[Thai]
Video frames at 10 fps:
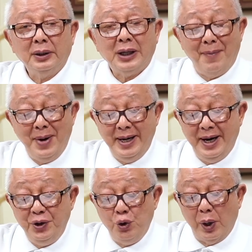ทำให้
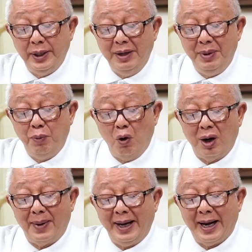เงินหยวนที่มีโภค
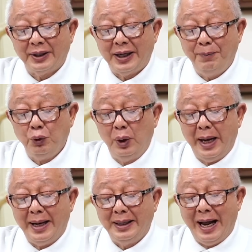ภัณฑ์หลักทรัพย์หนุน
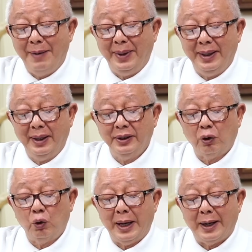หลังกลายเป็นเงินส
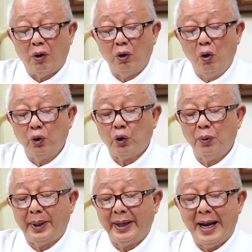กุลหลักของโลกโดย
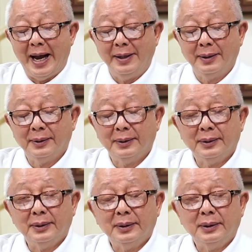ปริยาย
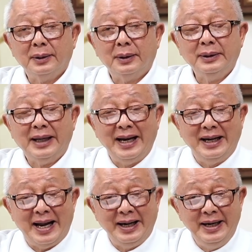ในข
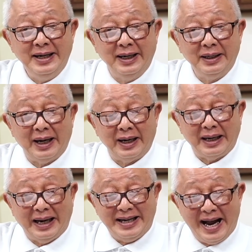ณะที่เงิน
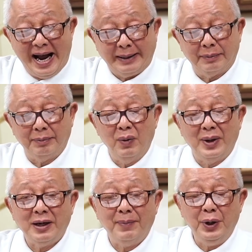กระดาษไม่
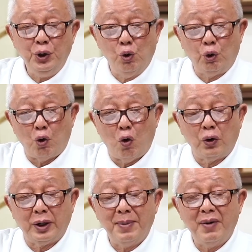ว่าจะเป็นยูโร
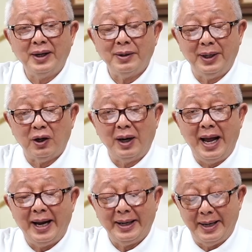หรือไม่ว่าจะเป็นดอล
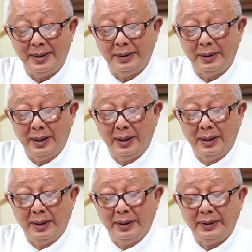ลาร์นั้น
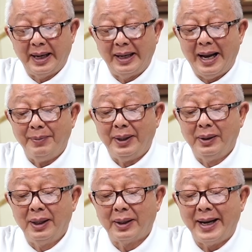จะกลายเป็น
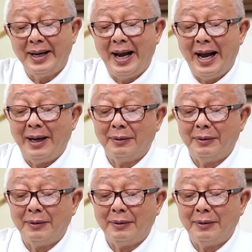เรื่องไร้ค่า